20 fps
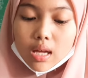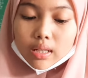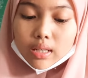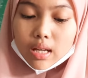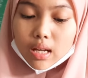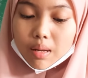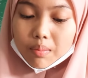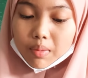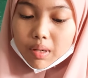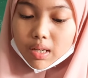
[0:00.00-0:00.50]

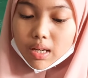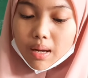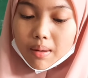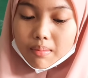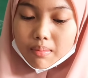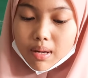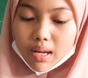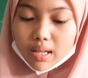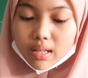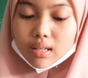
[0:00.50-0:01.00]
Dalam
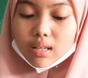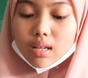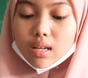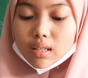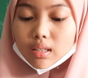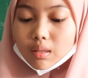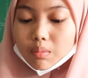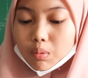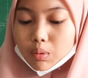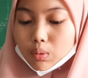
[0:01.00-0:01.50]
menggambar,
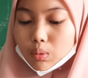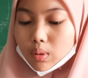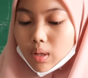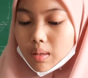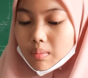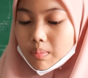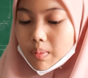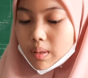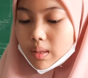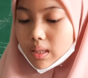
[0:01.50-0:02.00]

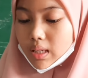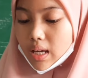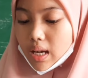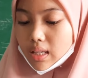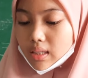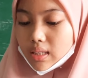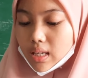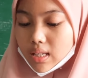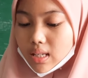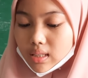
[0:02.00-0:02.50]
dibutuhkan
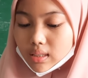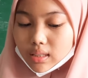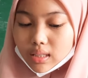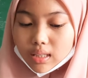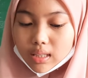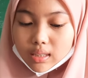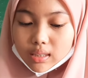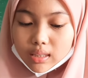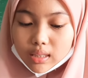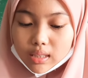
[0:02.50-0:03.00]
penglihatan yang
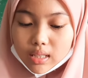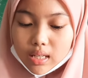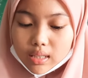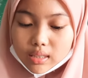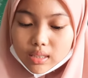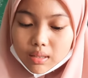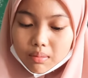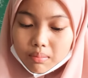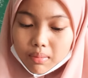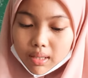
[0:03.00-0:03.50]
teliti dan
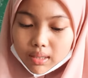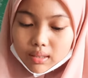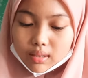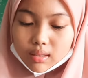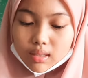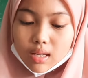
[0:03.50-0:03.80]
cermat.